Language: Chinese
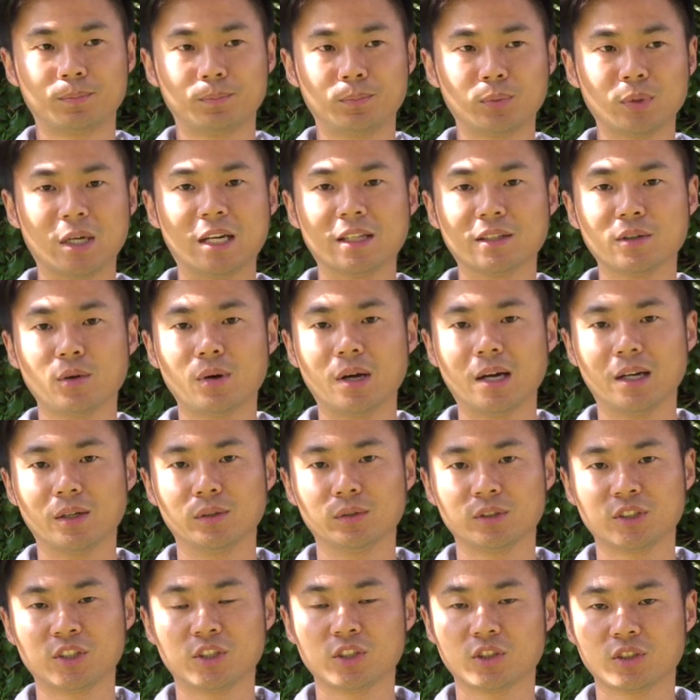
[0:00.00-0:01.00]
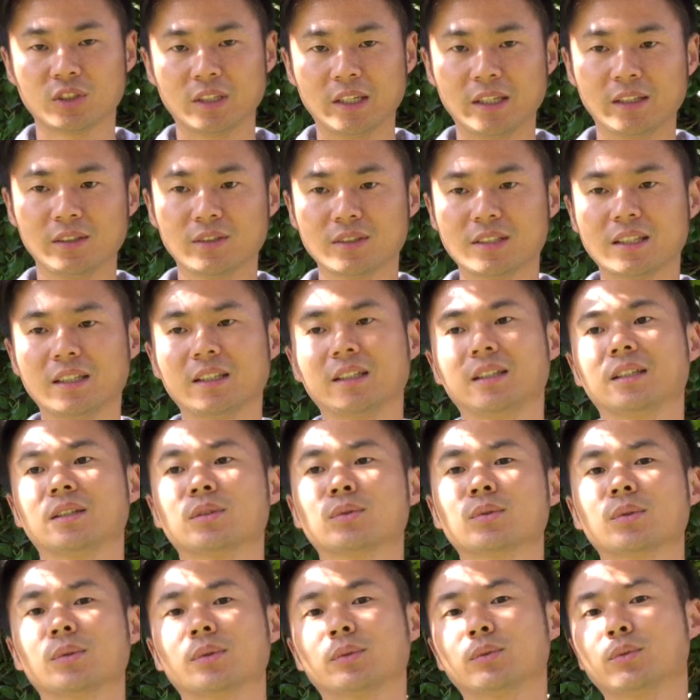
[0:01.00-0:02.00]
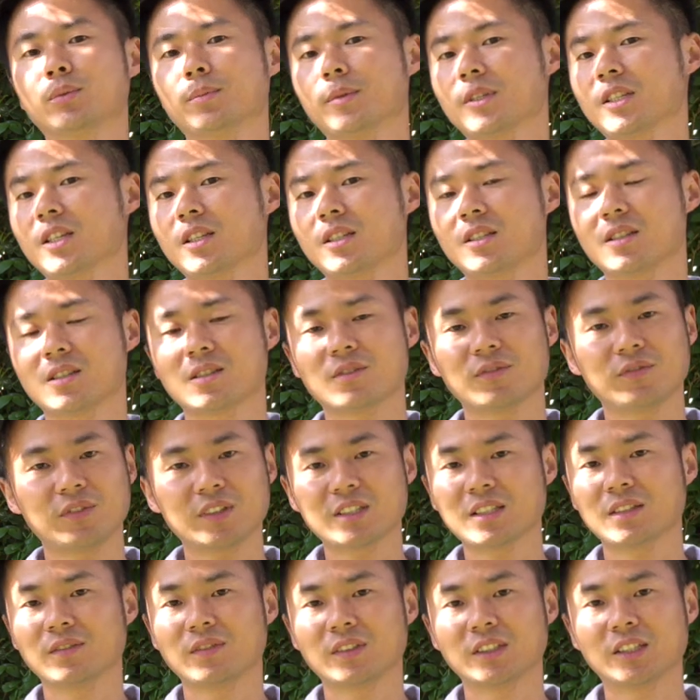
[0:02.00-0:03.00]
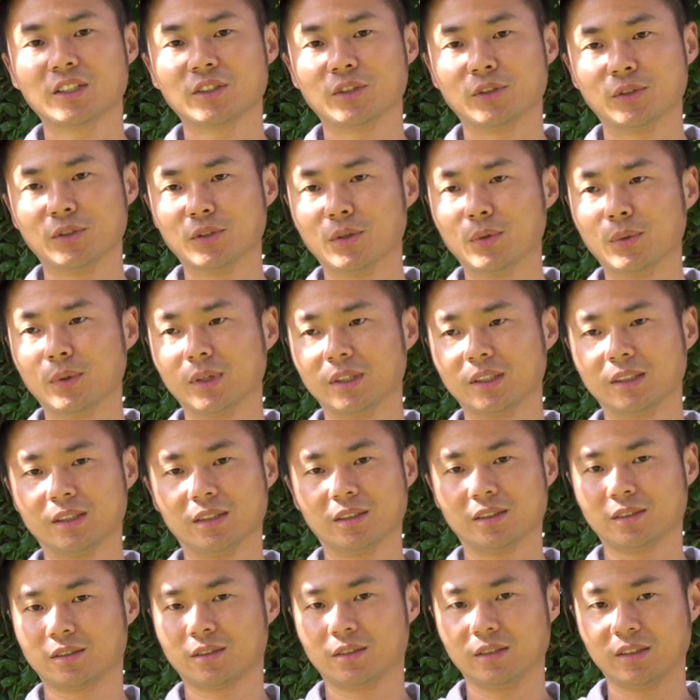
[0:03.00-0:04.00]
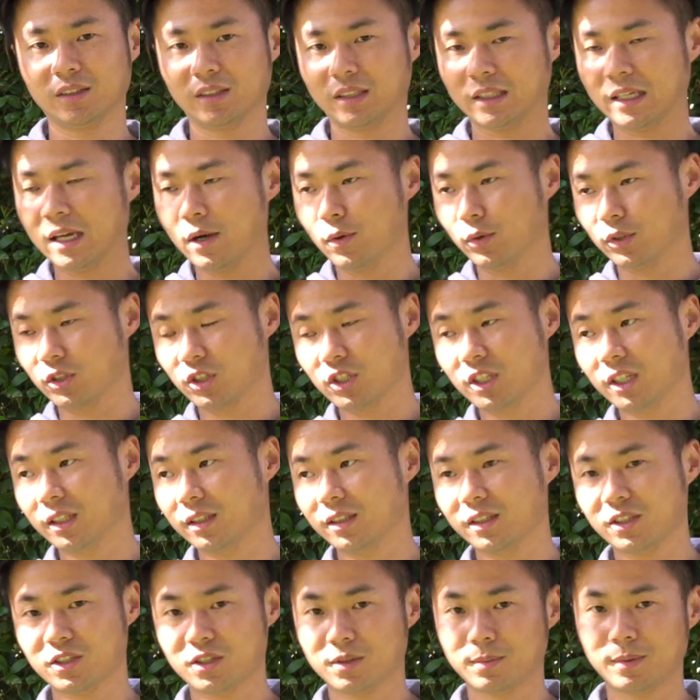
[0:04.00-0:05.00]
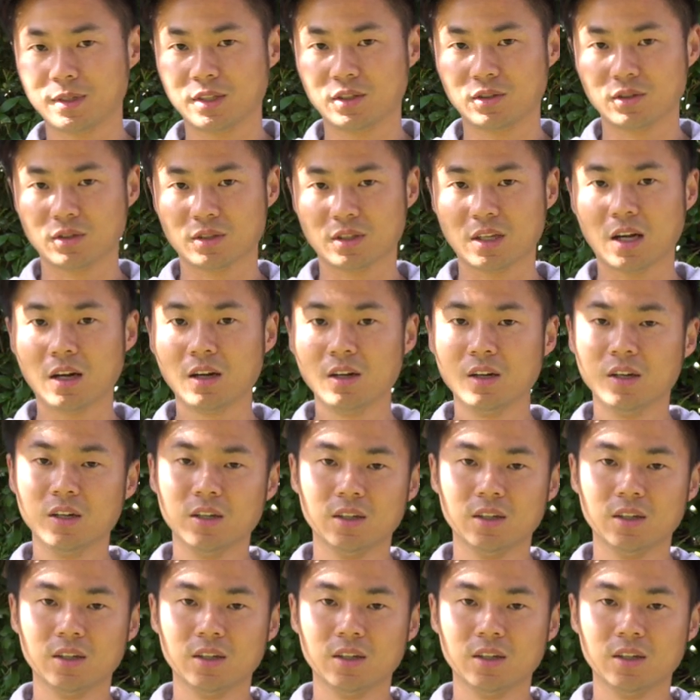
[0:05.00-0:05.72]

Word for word: 不然的话，其实 A6300 作为入门相机是非常非常有诱惑力的。你看我之前那个视频，你就知道，